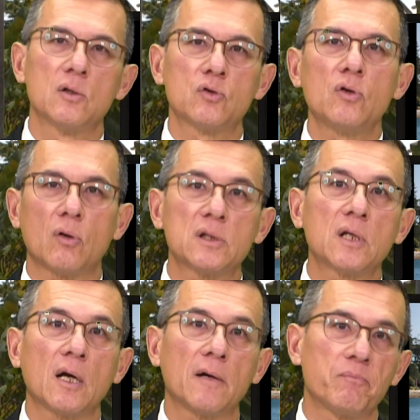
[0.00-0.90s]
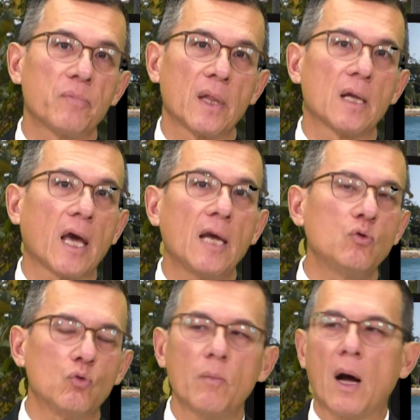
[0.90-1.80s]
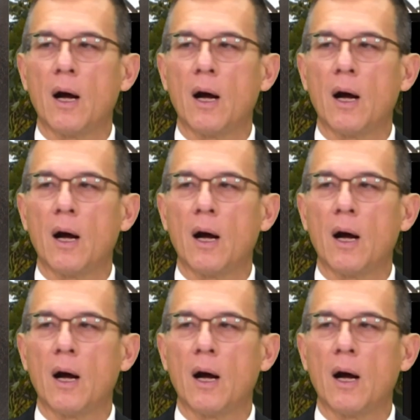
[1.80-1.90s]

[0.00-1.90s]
所以有了这个。”黑奴嘛，